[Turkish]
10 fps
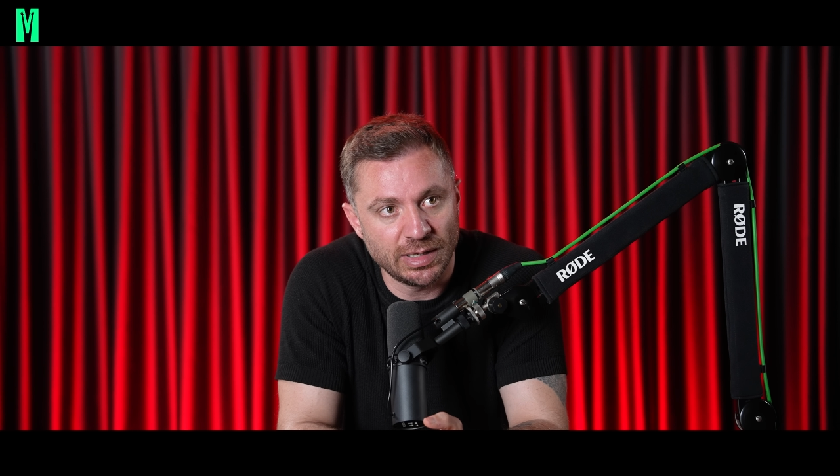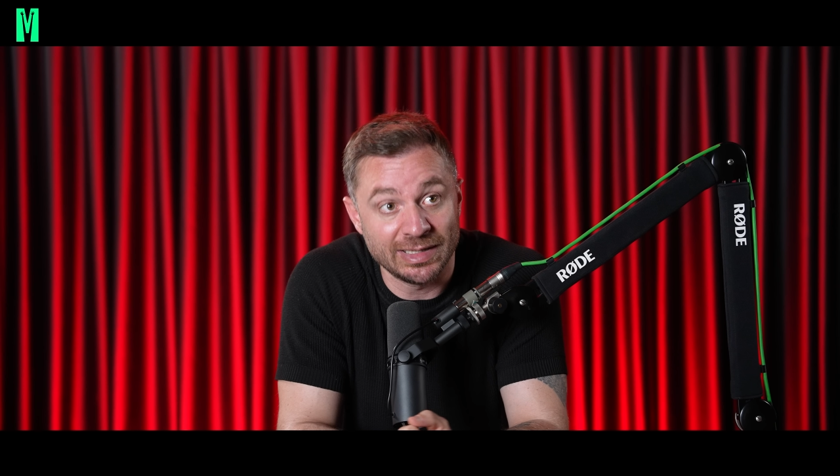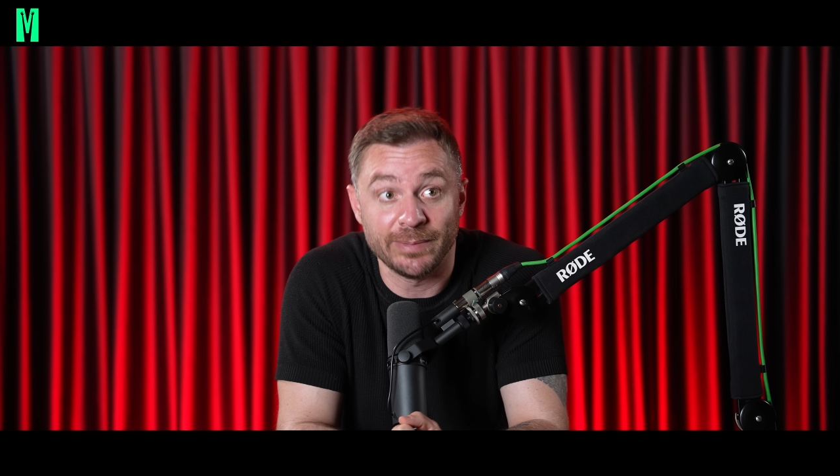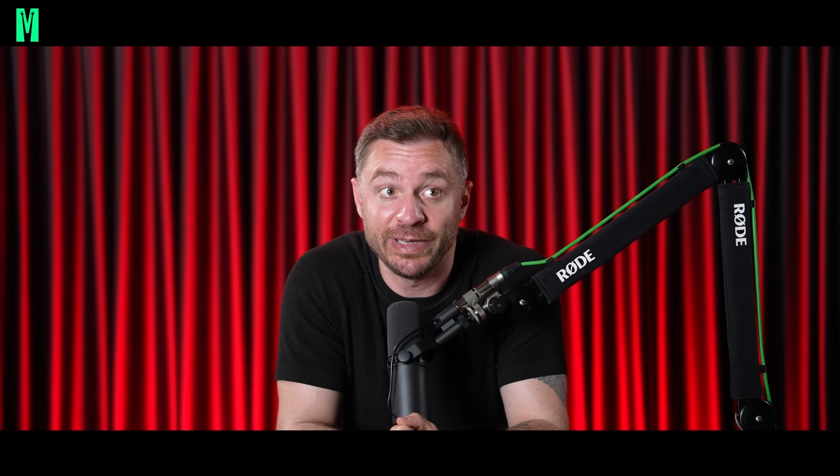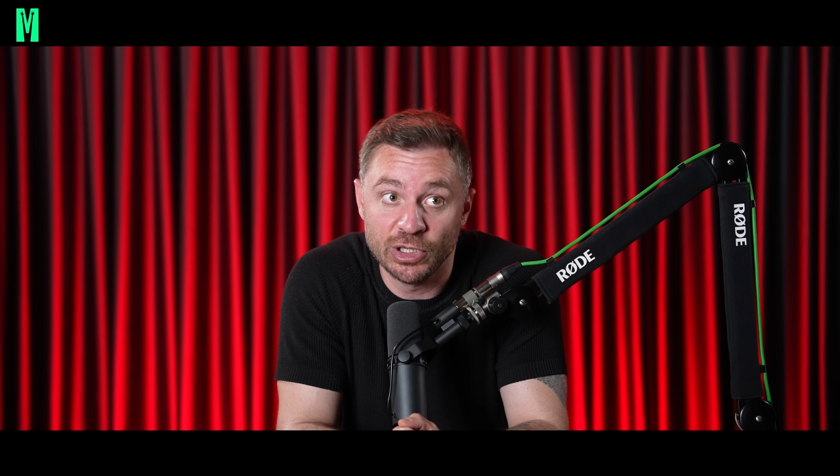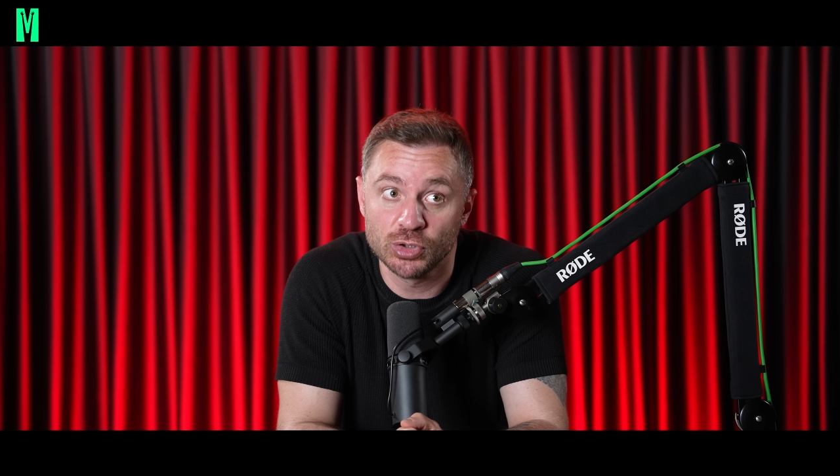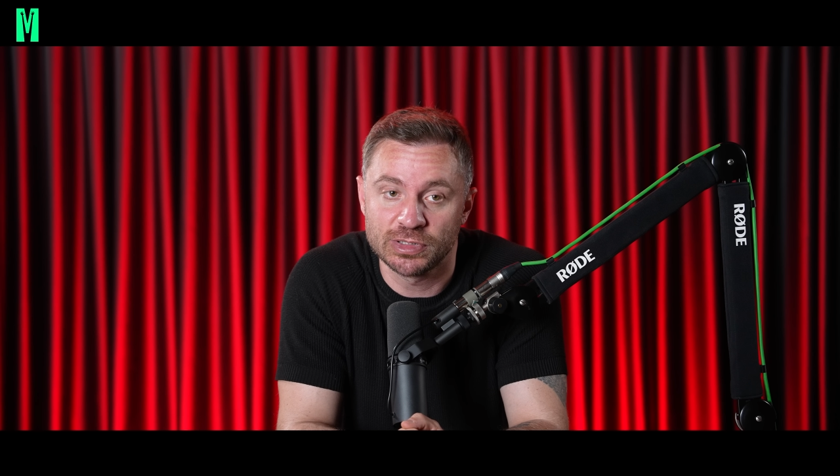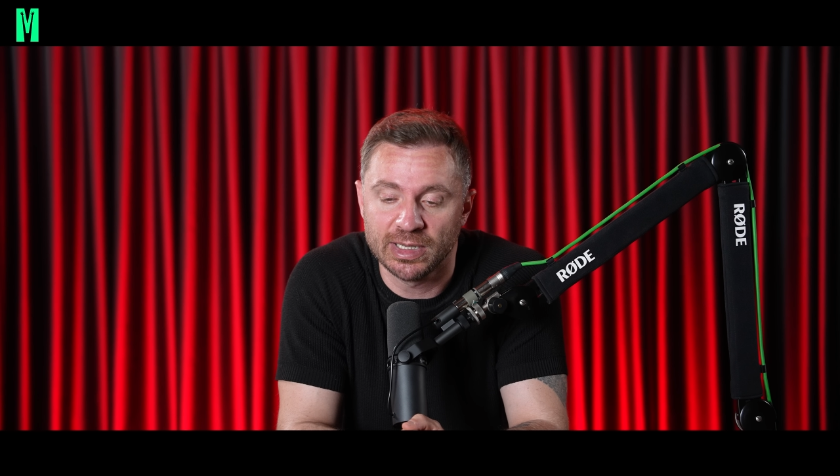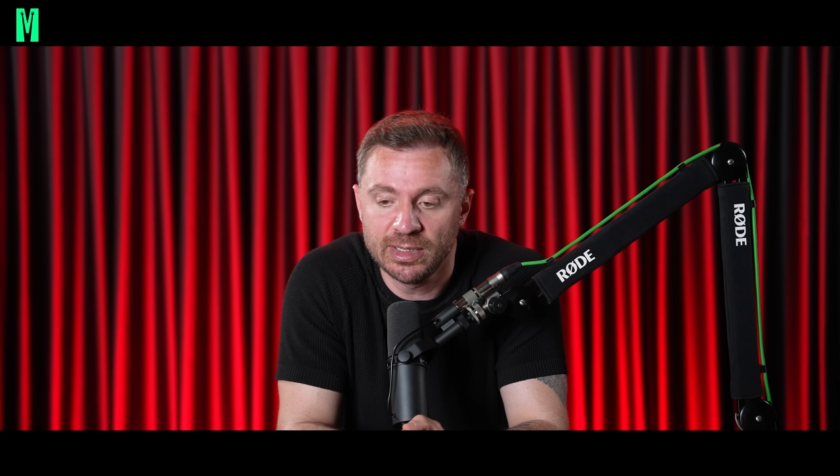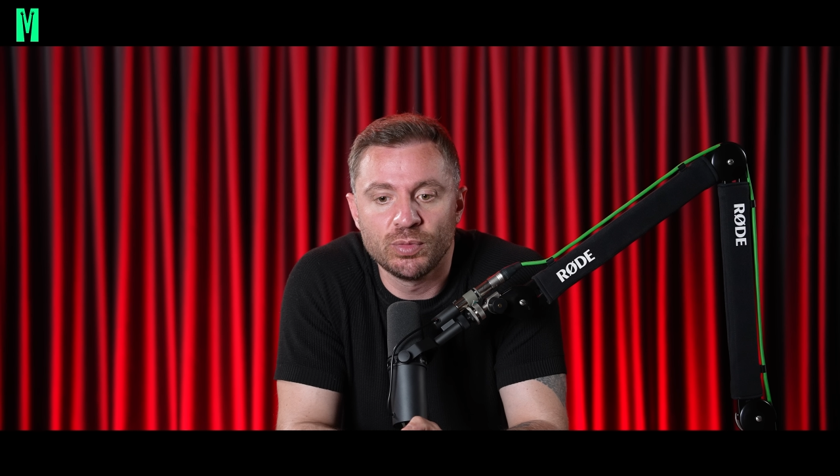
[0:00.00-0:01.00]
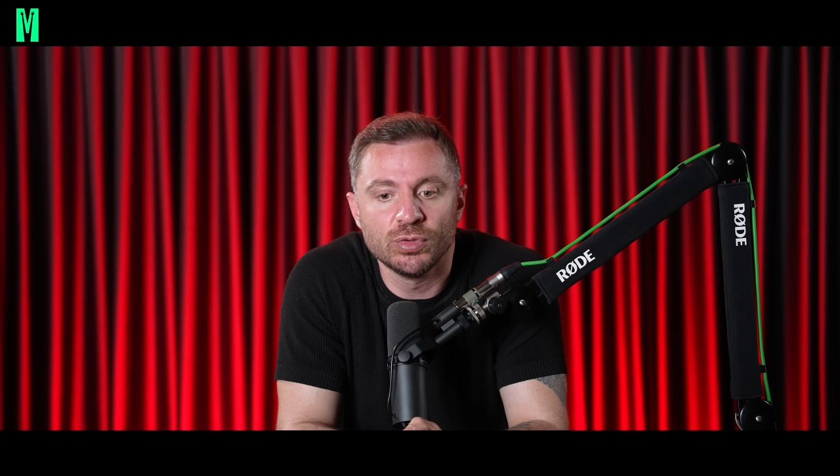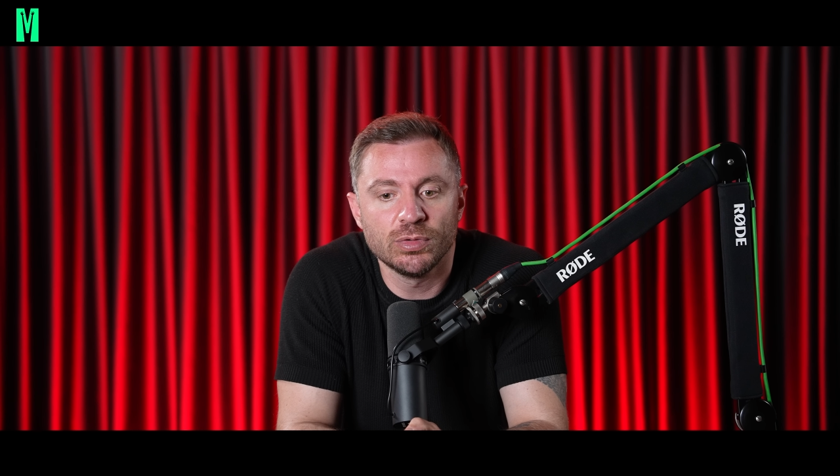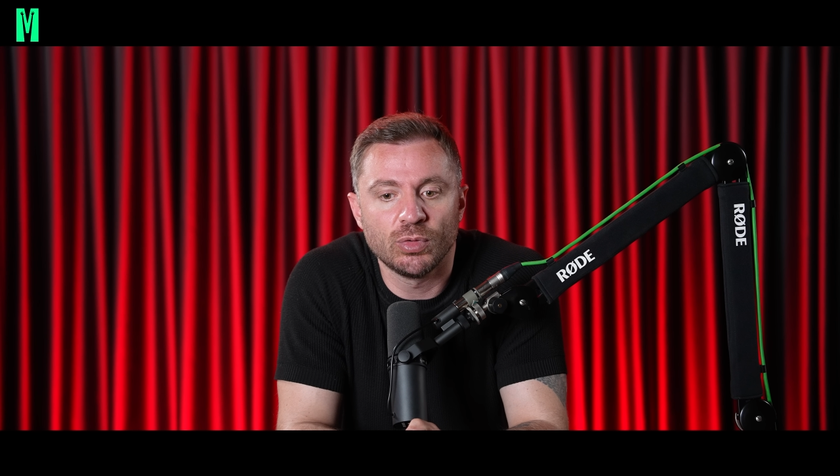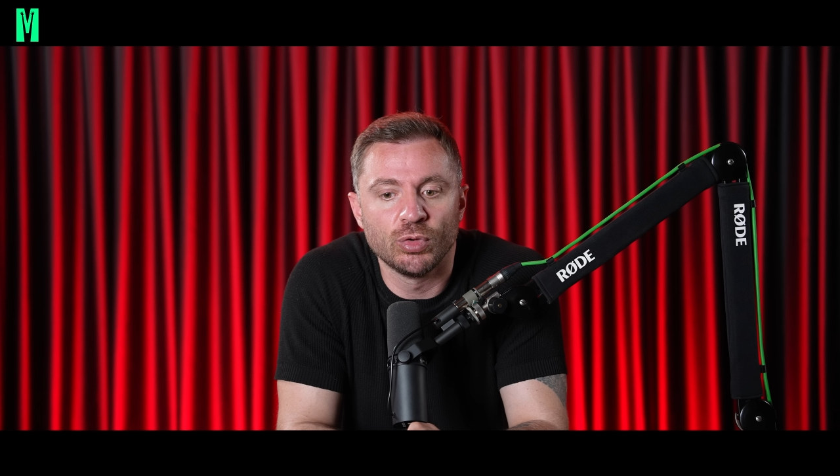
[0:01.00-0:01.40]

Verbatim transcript: edebiliyorsa bu